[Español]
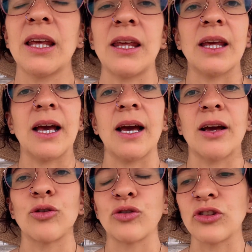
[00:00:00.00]
y a
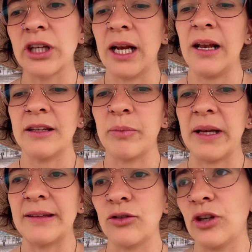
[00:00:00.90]
conocer el
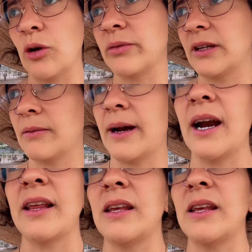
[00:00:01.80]
espacio y a observar